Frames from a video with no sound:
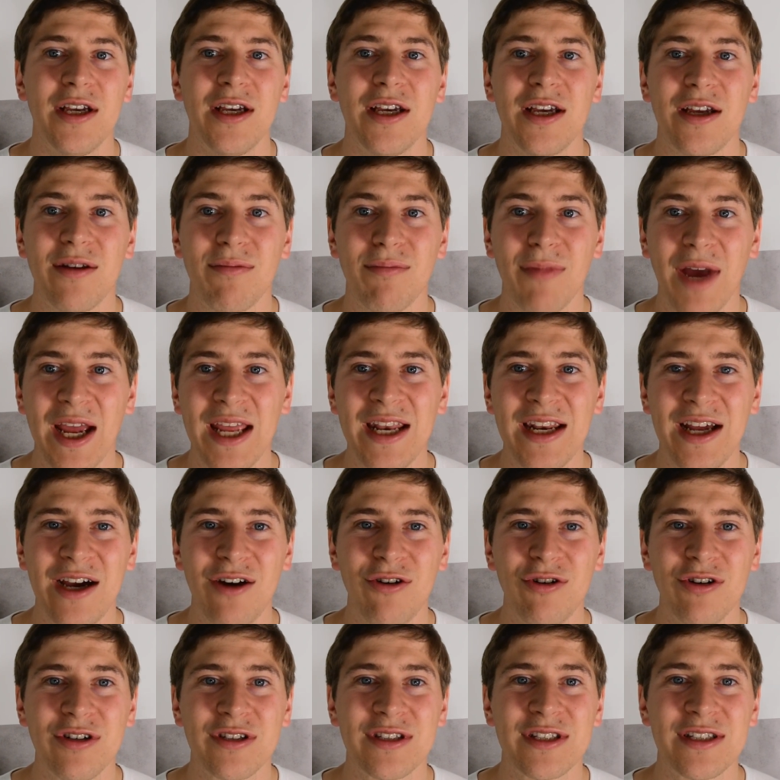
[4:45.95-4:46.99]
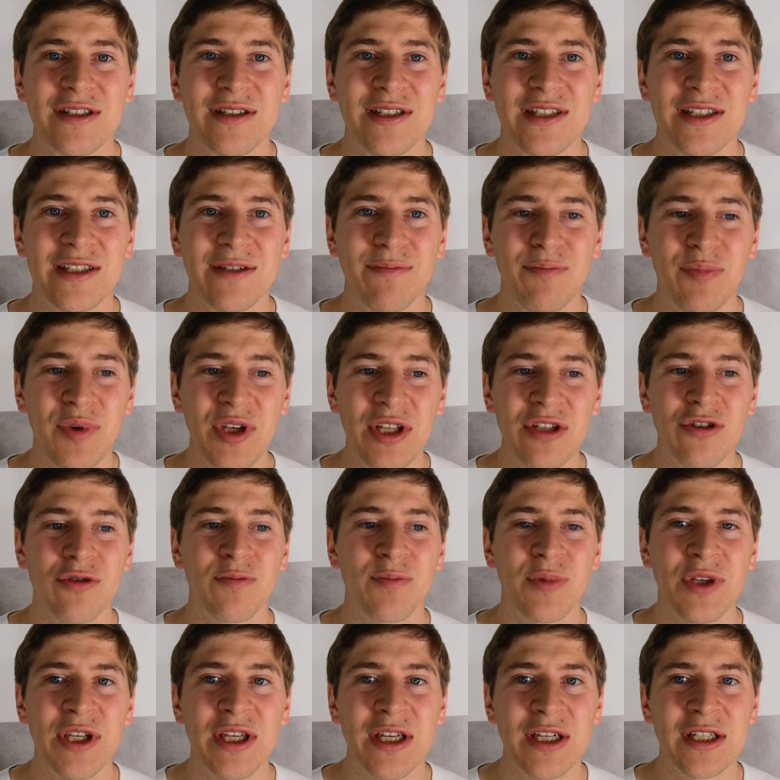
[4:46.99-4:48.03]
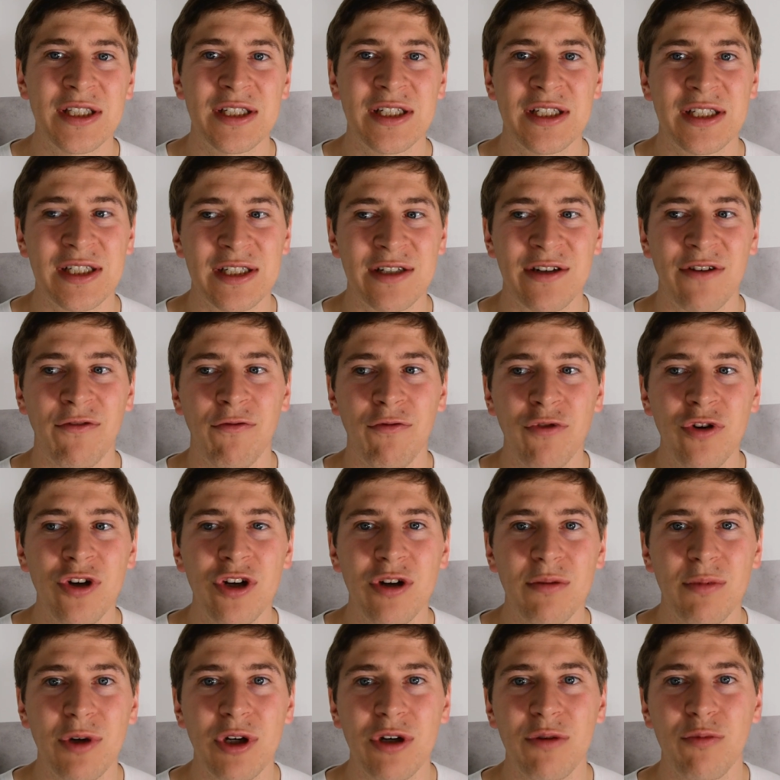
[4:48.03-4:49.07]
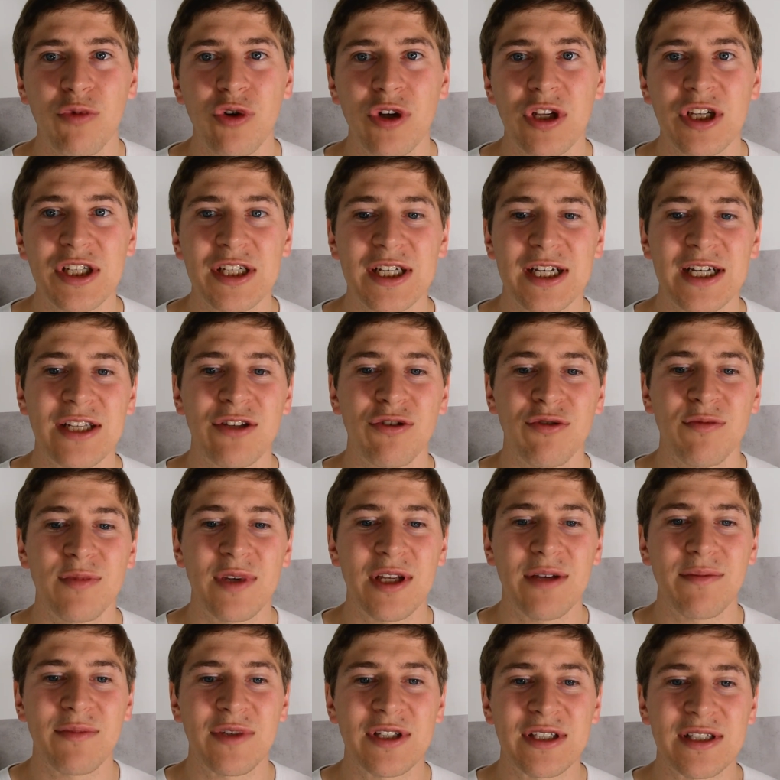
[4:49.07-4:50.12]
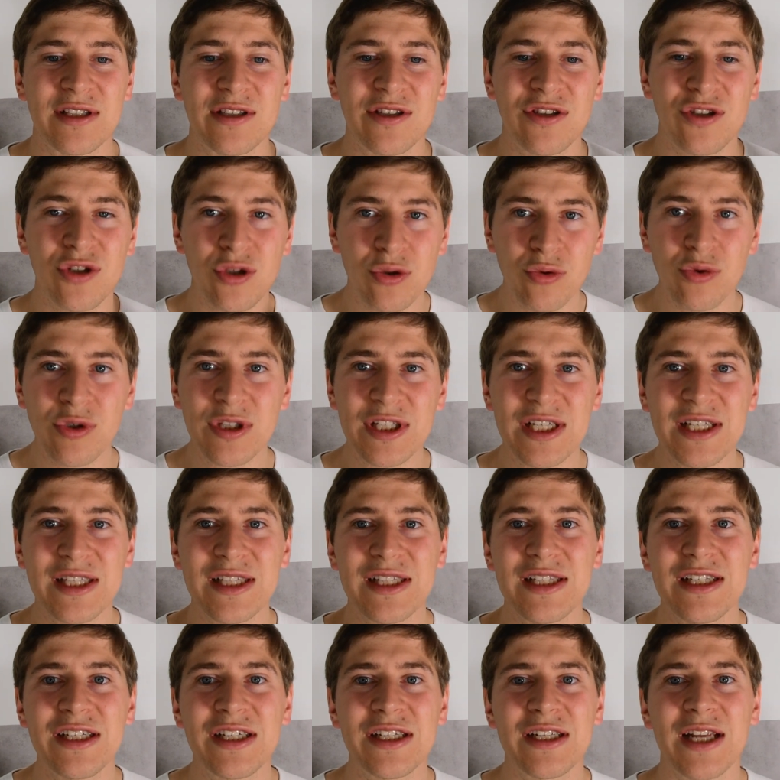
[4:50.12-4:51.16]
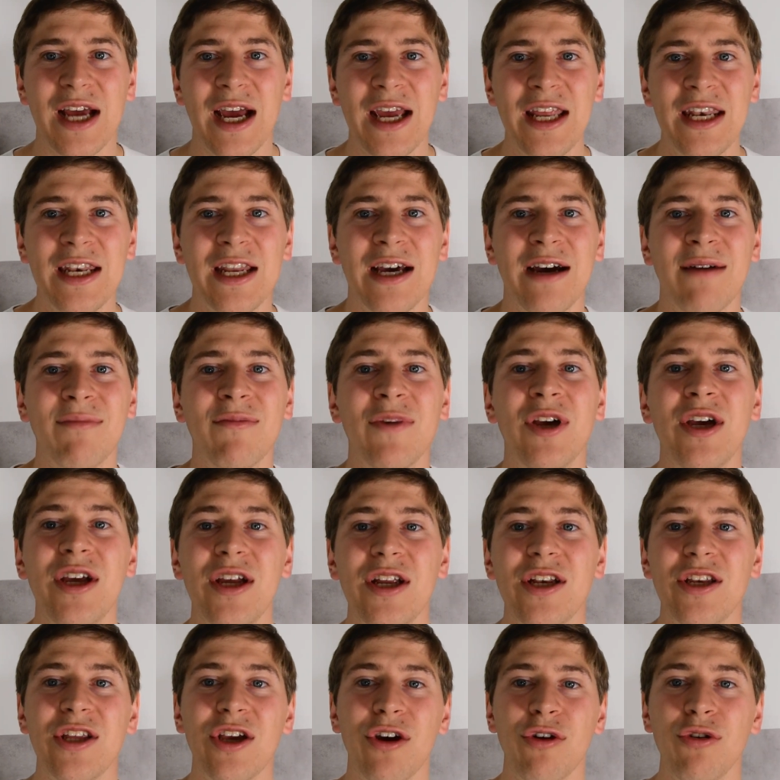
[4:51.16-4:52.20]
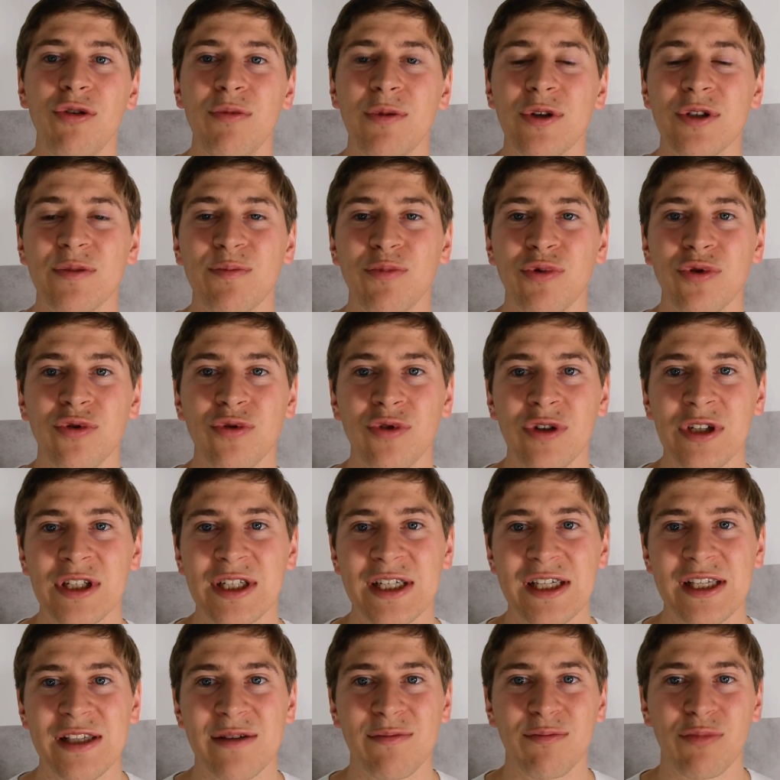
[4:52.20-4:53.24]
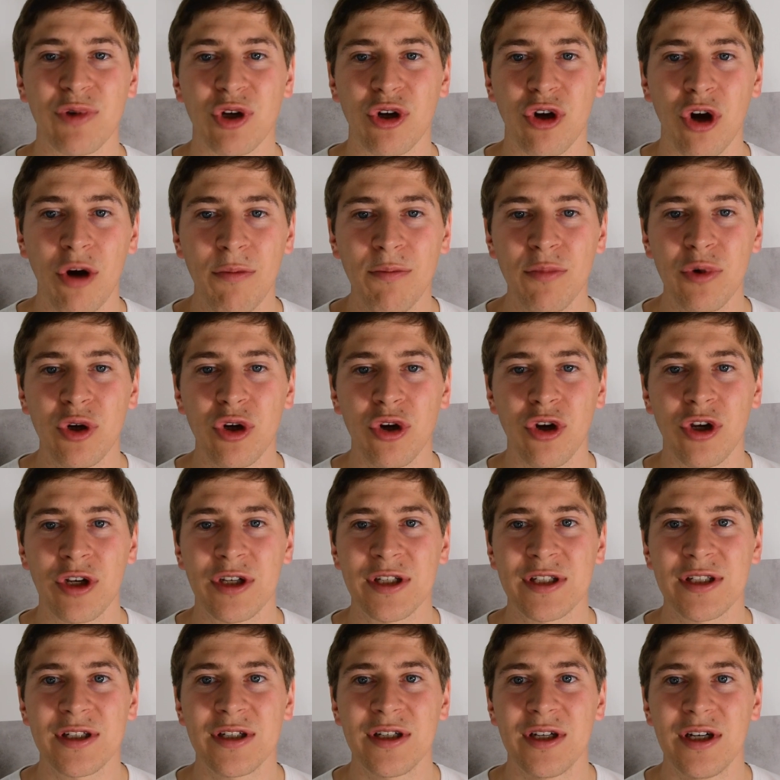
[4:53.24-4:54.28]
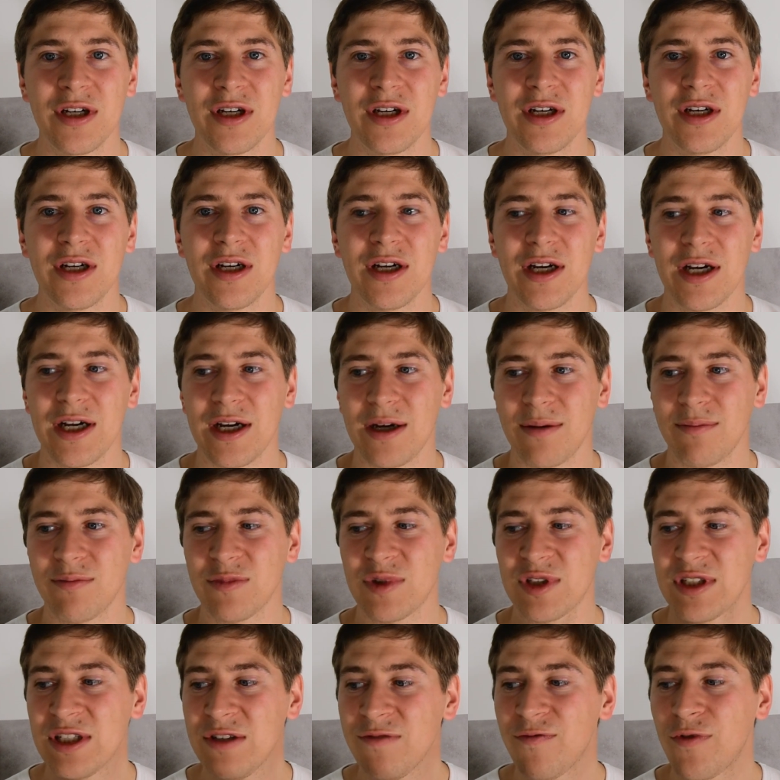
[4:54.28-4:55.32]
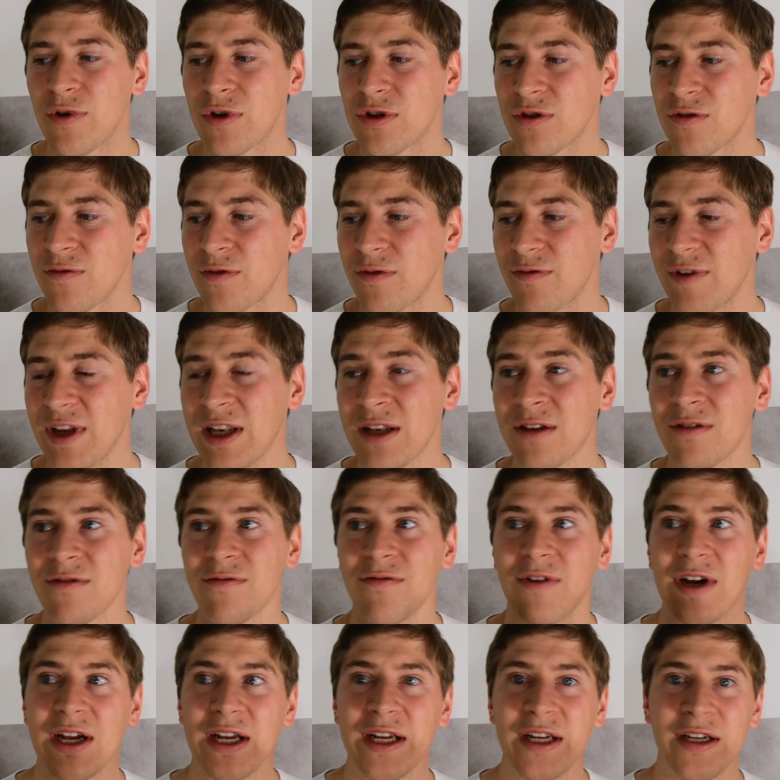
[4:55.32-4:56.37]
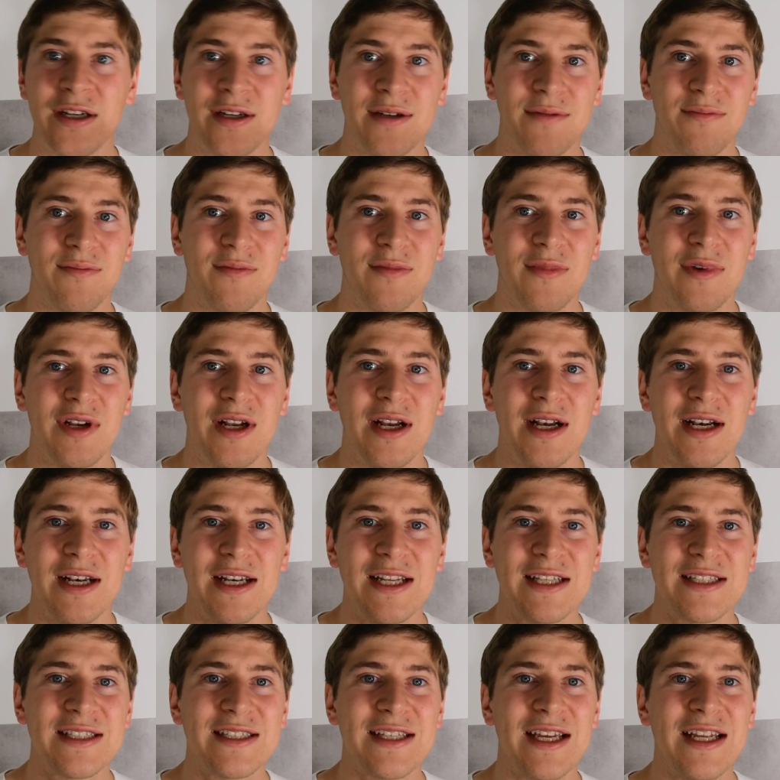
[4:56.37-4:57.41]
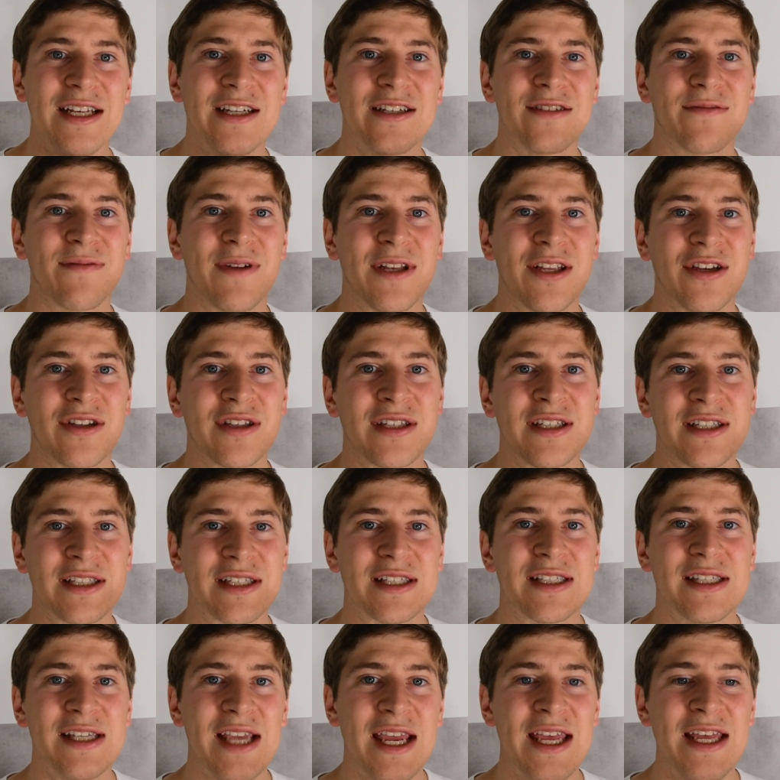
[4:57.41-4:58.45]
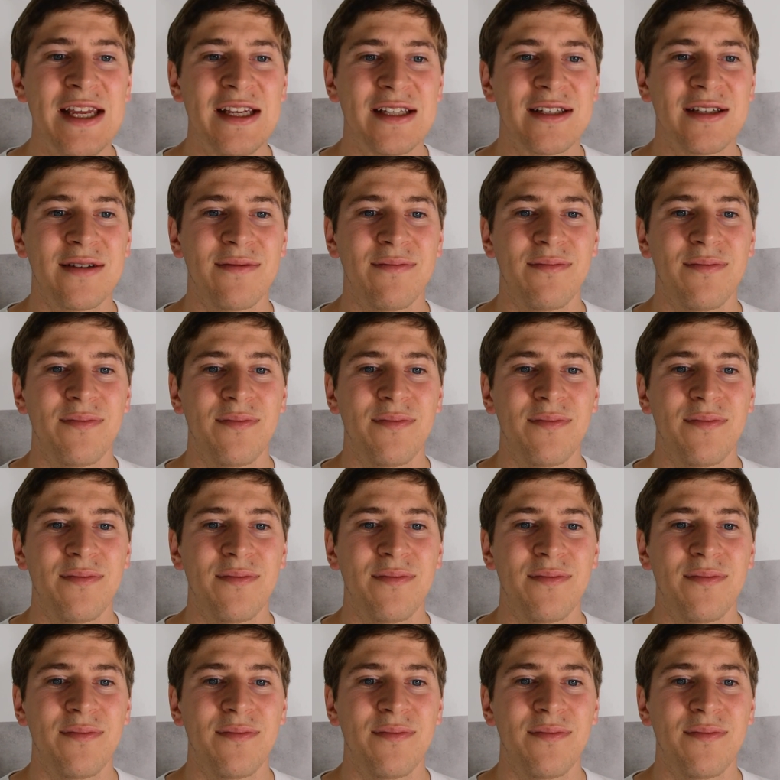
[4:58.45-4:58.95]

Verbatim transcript: In meinen Augen sind diese P2P-Kredite eine wunderbare Möglichkeit, um eben diese zusätzlichen Einnahmen, die ihr übers Produkttesten bekommen könnt, ähm, sinnvoll zu verwenden, weil ihr letzten Endes, wenn ihr dieses Geld